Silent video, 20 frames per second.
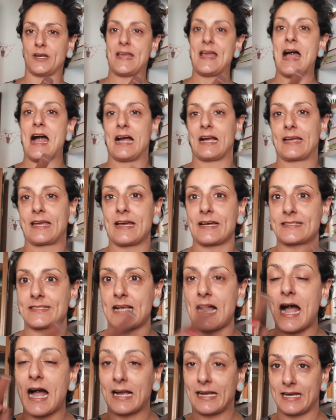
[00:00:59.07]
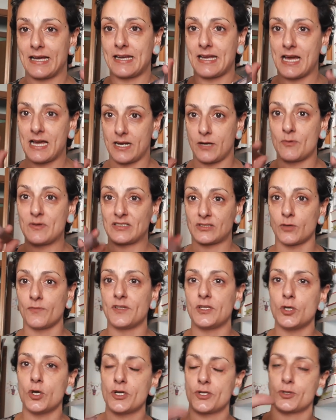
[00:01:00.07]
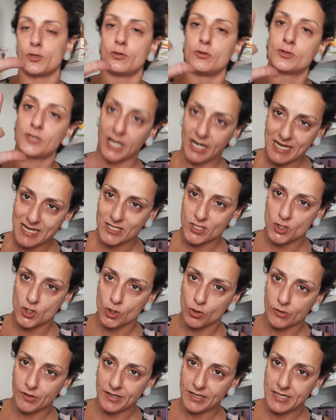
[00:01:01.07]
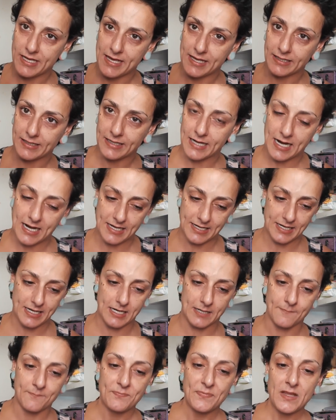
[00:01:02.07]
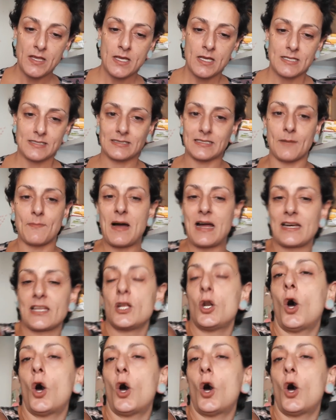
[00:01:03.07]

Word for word: neanche a, caricare questo video che sono tre giorni che è in carica stamani